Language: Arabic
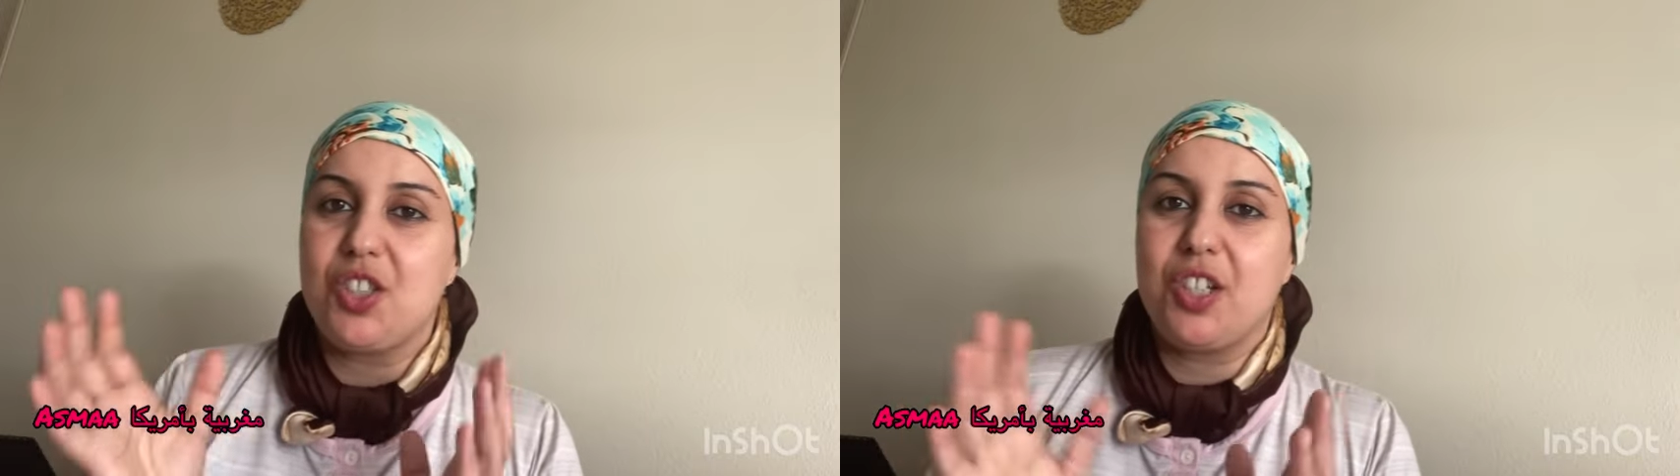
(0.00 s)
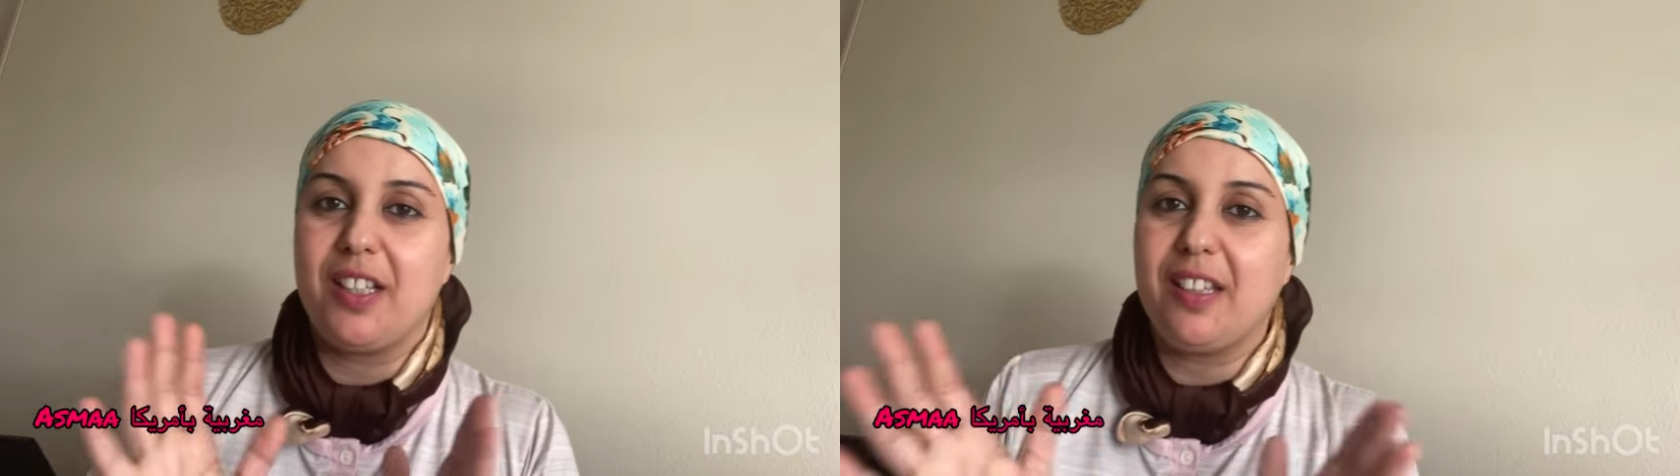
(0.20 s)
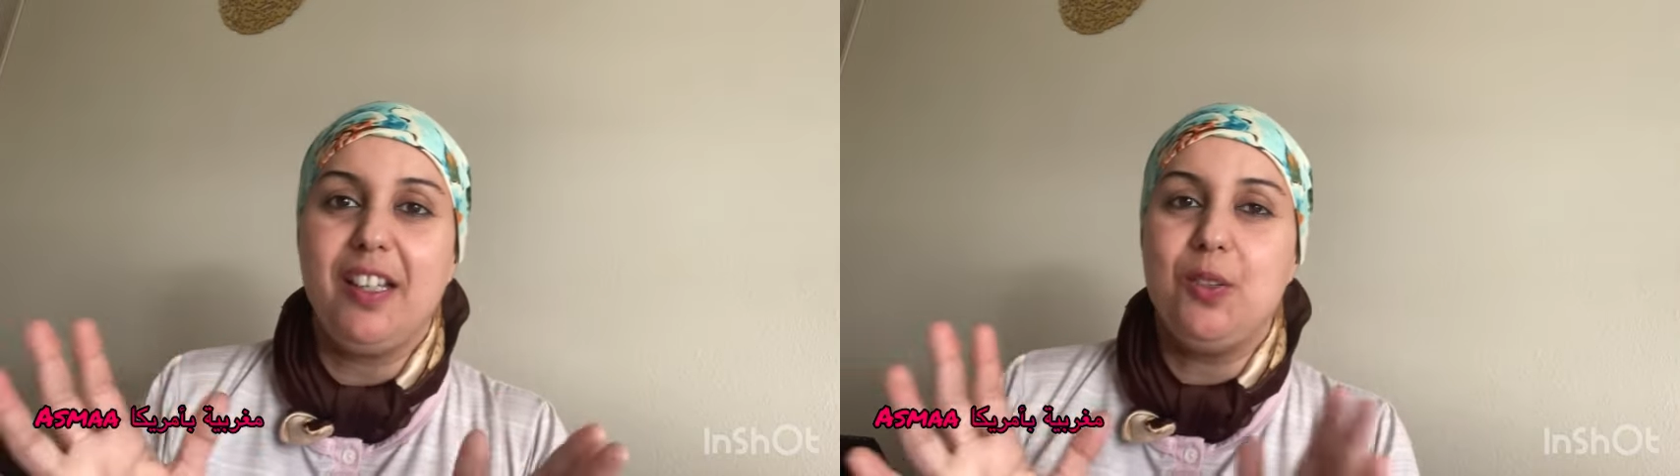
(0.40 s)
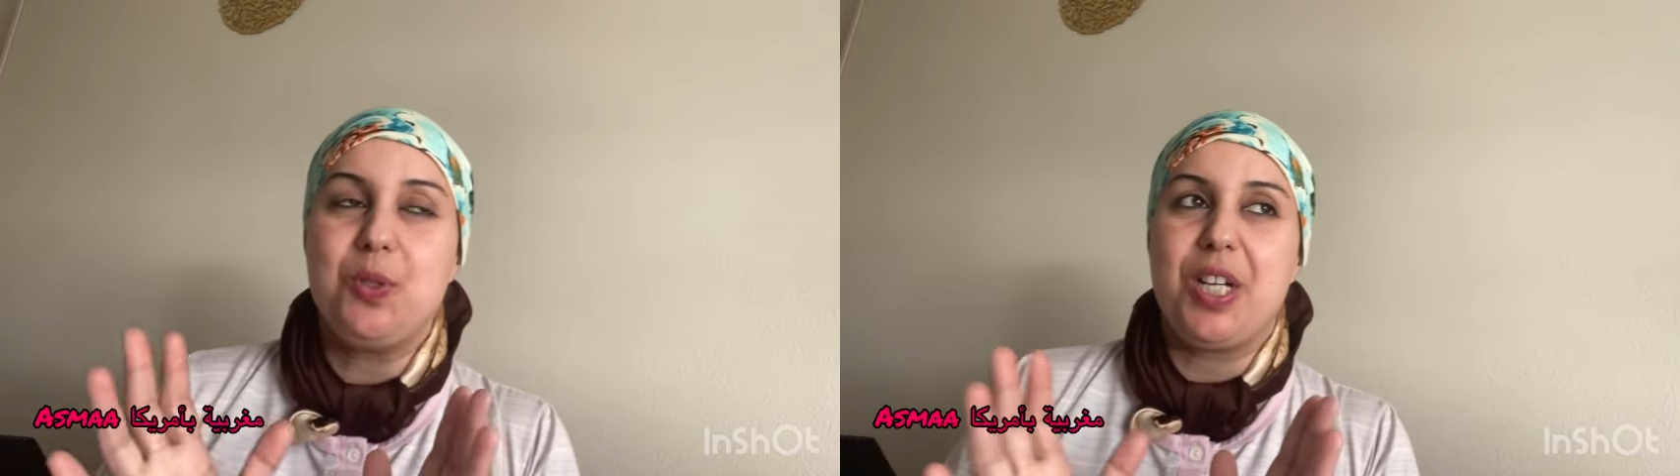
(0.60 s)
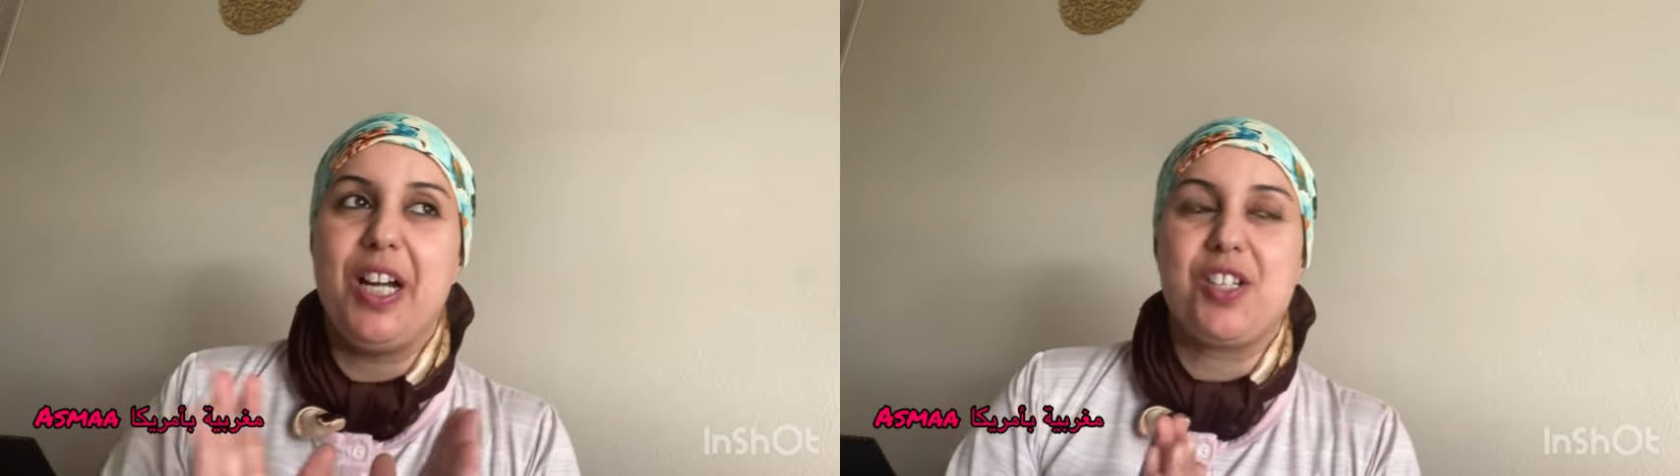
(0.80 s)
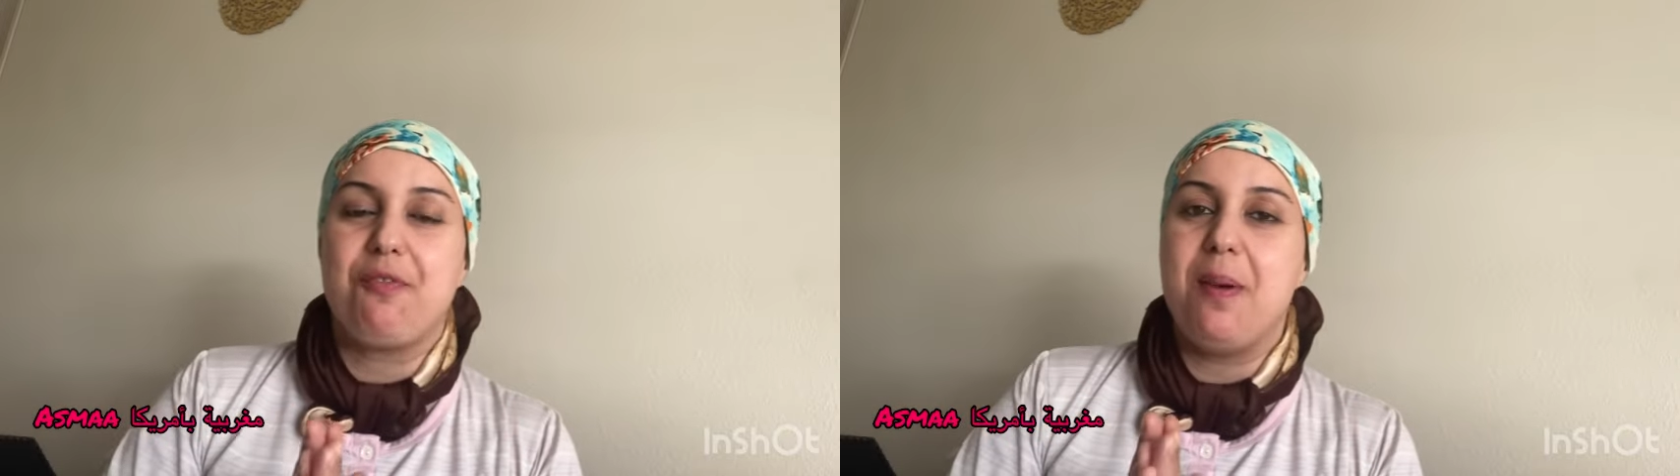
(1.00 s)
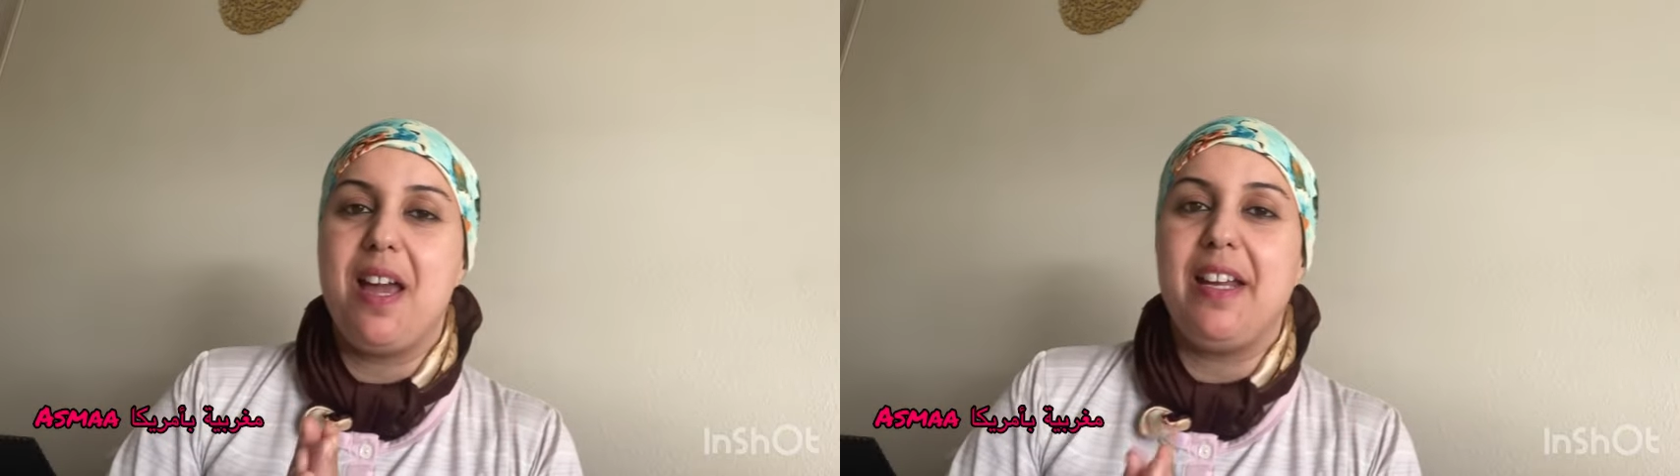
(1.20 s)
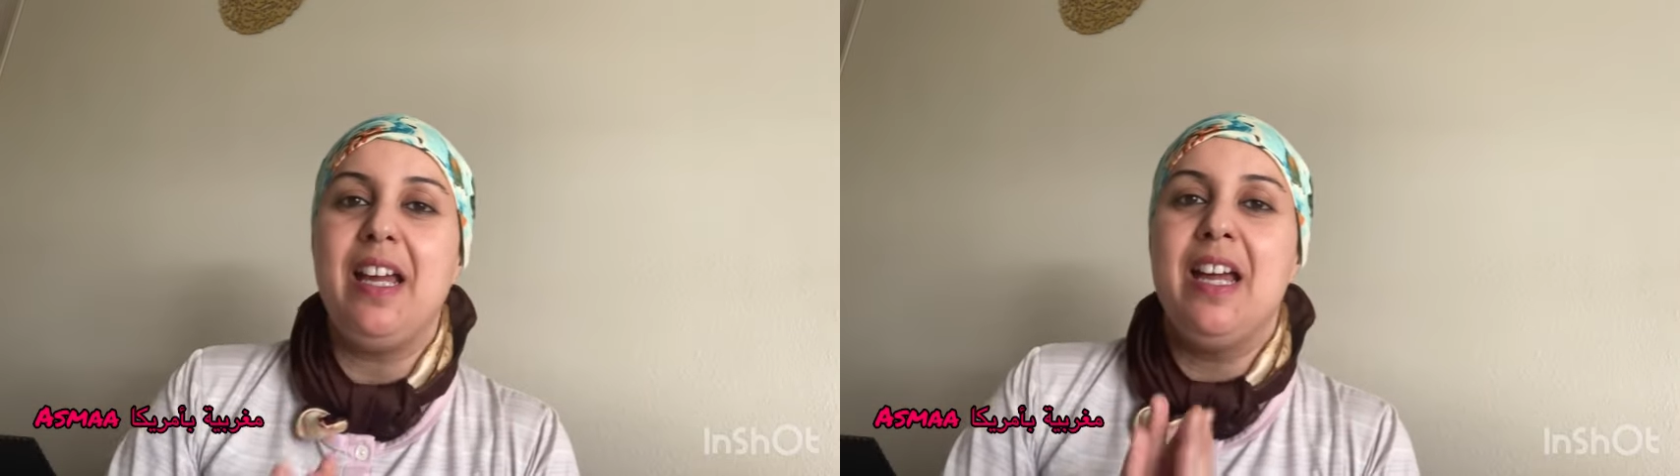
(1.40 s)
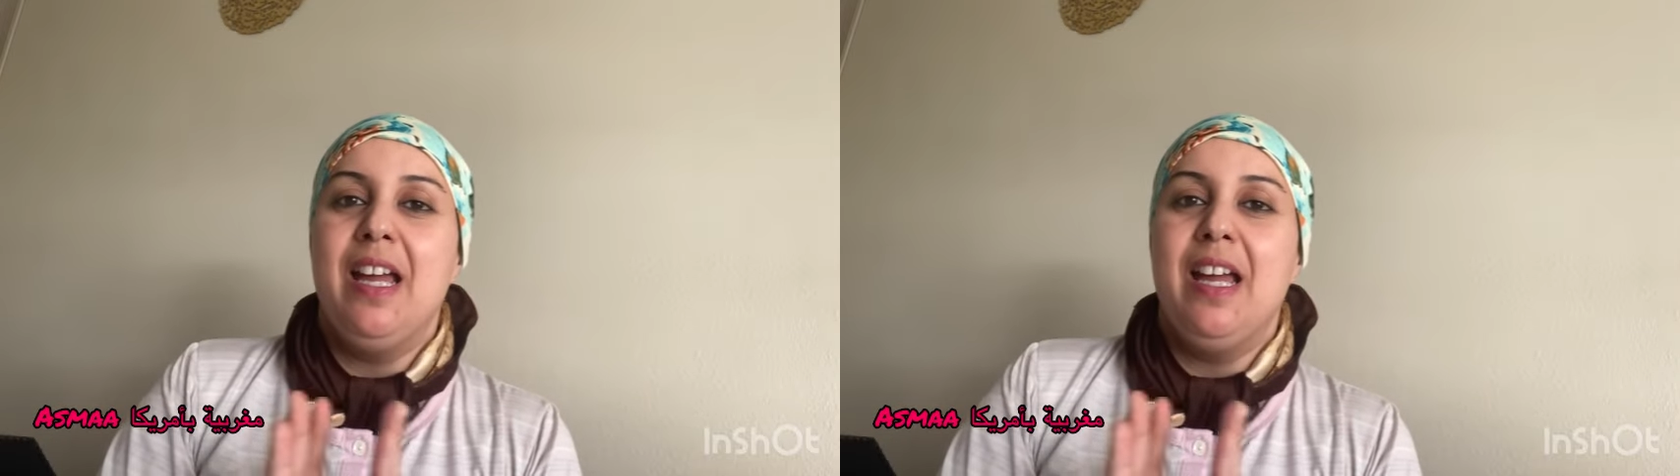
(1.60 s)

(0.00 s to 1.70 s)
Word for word: تشيطين وشي حاجه في بالي